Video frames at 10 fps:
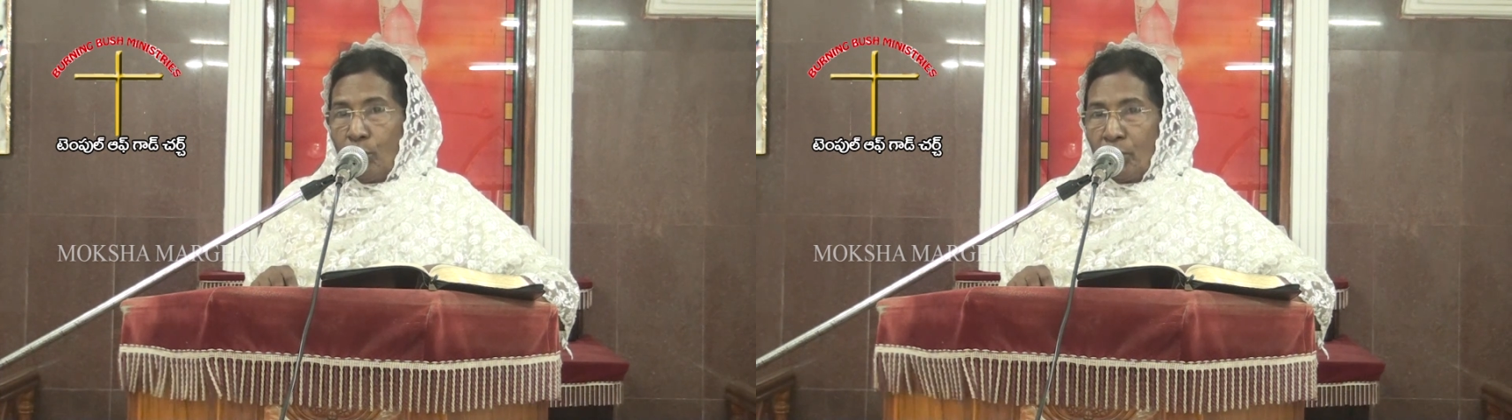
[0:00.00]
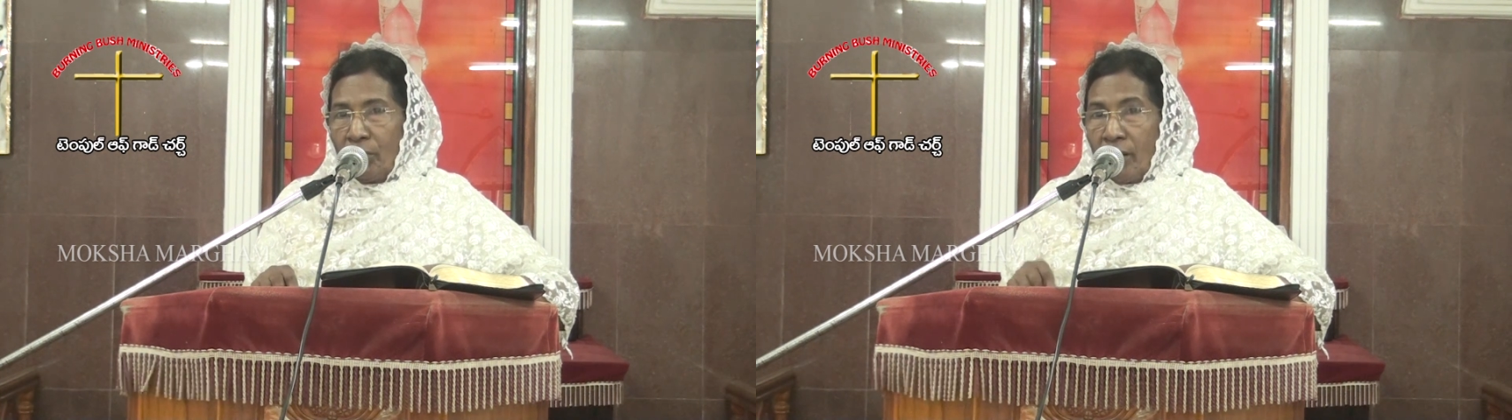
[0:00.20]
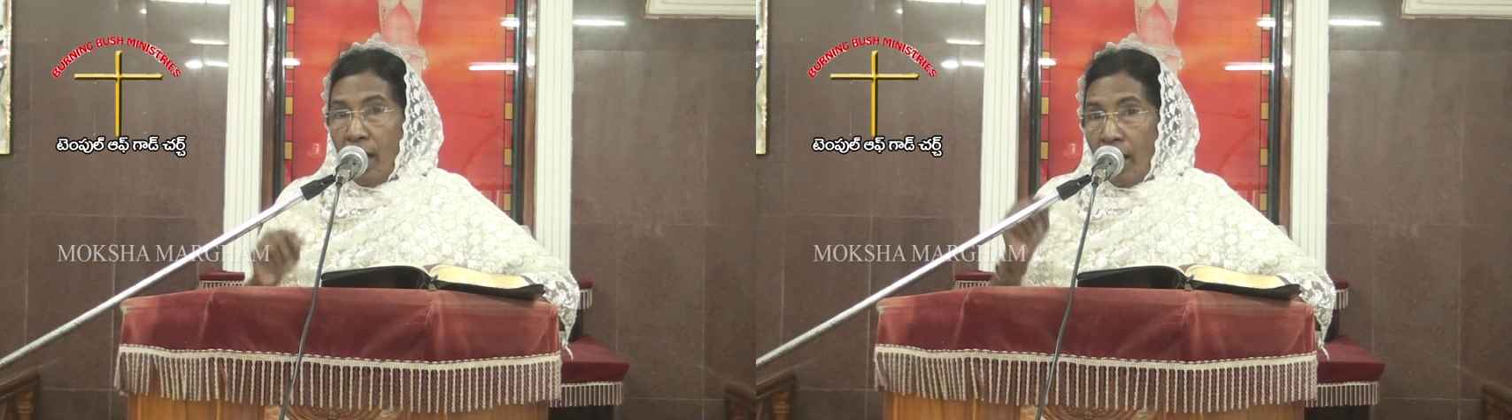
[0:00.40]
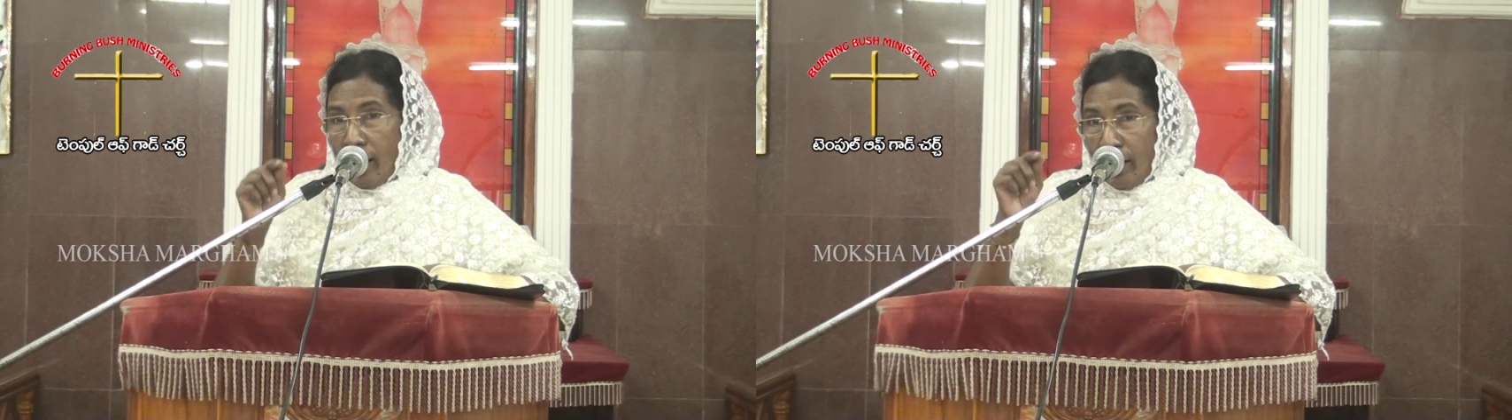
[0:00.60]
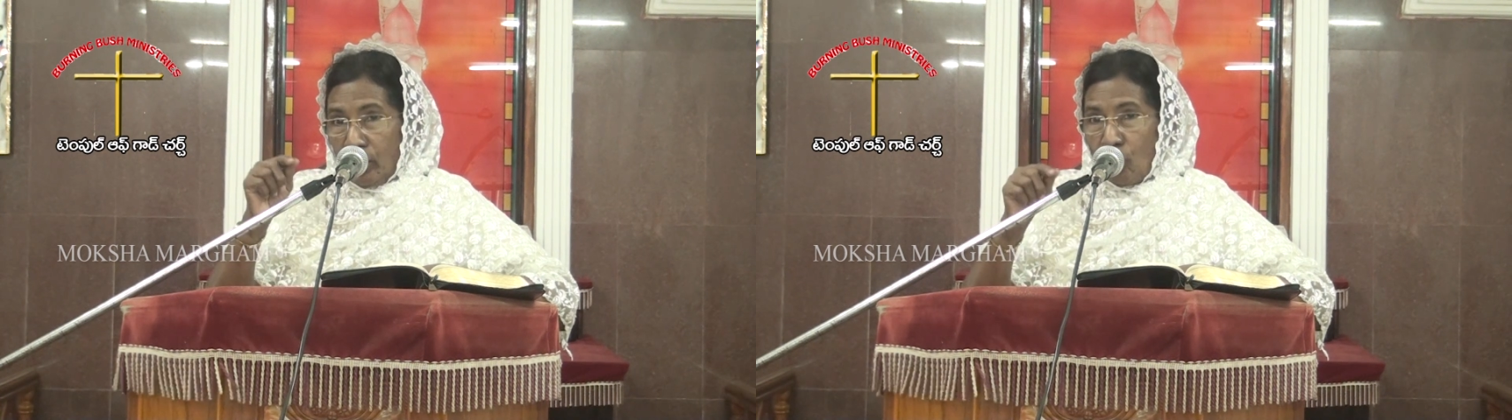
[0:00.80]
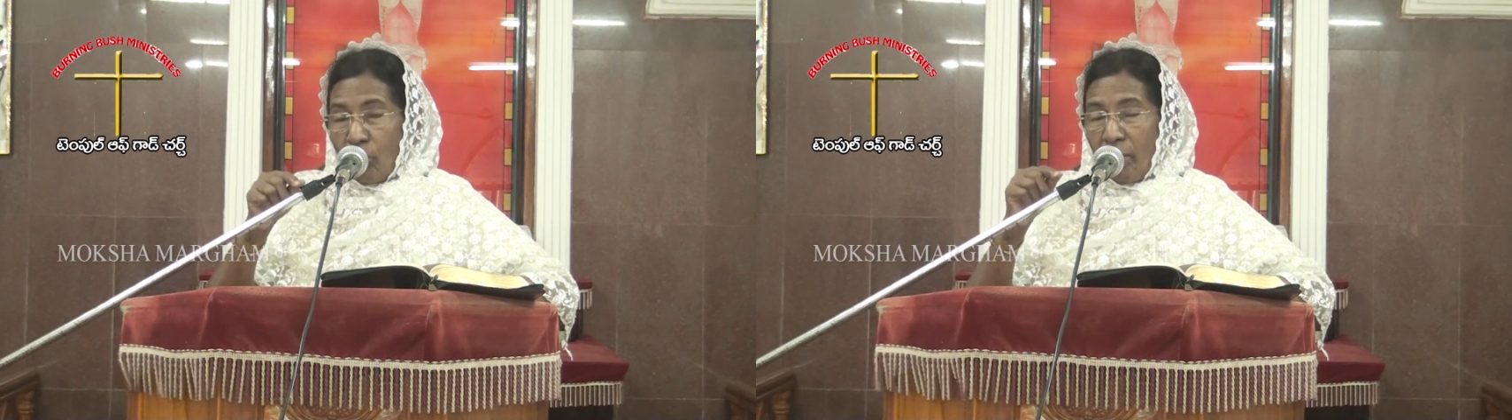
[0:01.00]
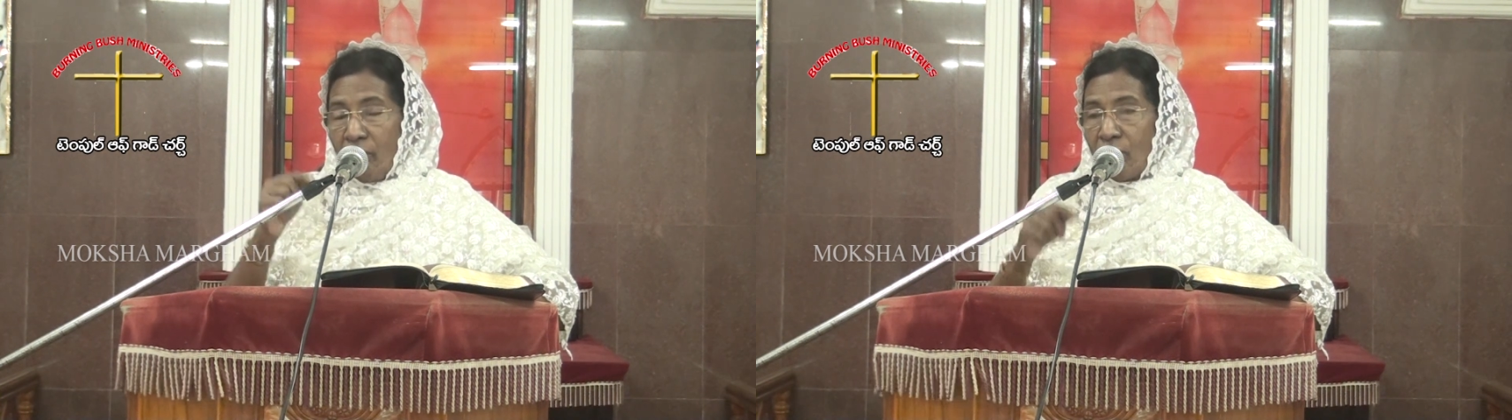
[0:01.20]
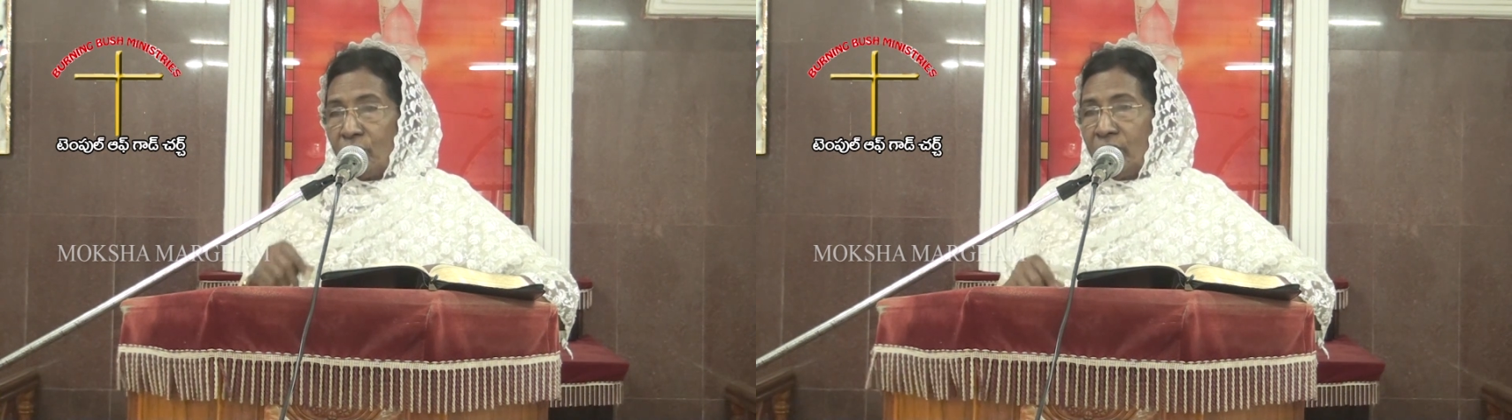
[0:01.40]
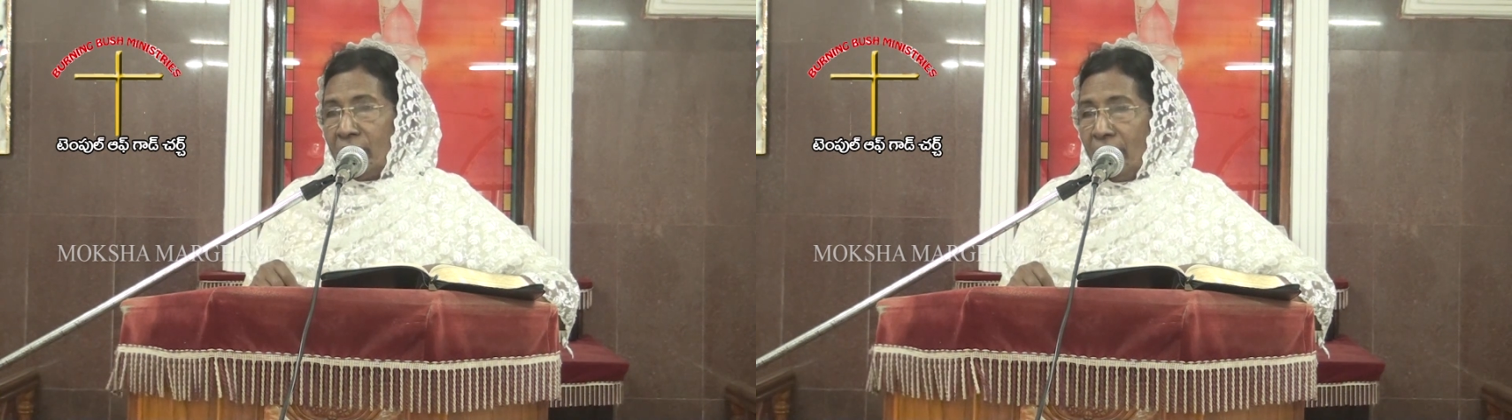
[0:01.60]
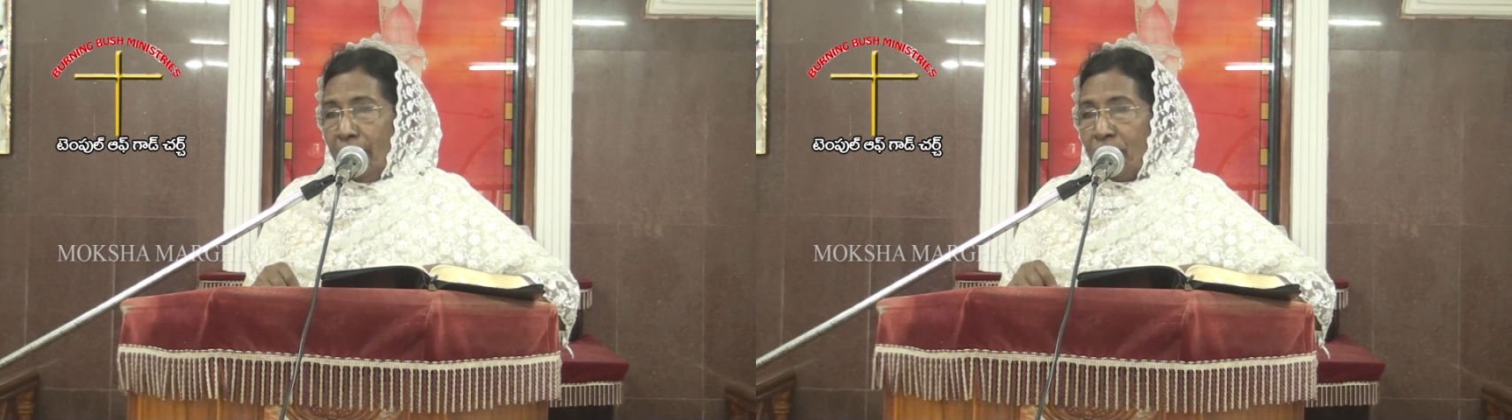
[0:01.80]
కోరుకున్నాడు అలాంటి గుణం ఎవరికి
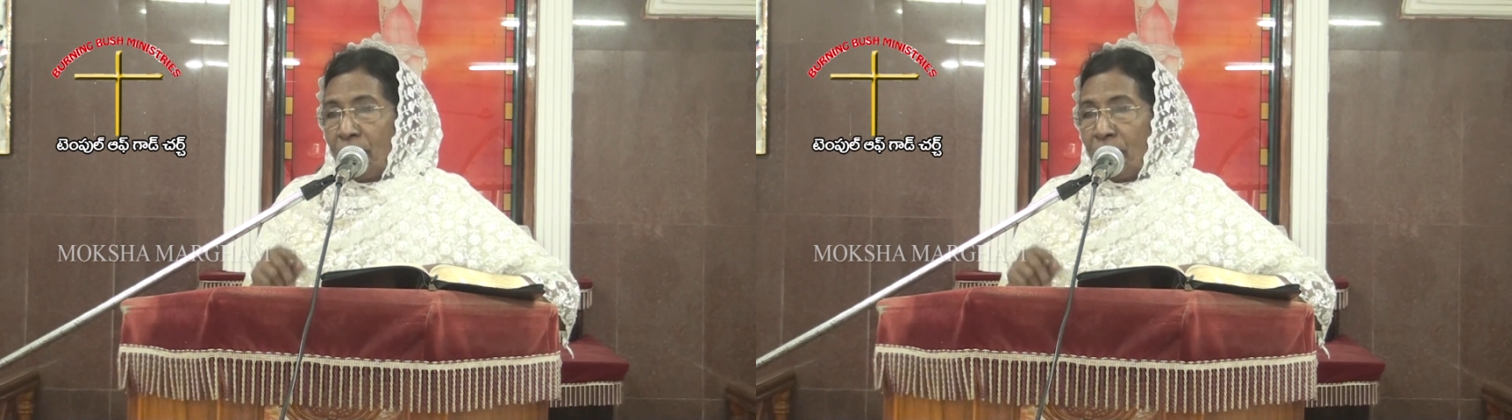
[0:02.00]
ఉందండి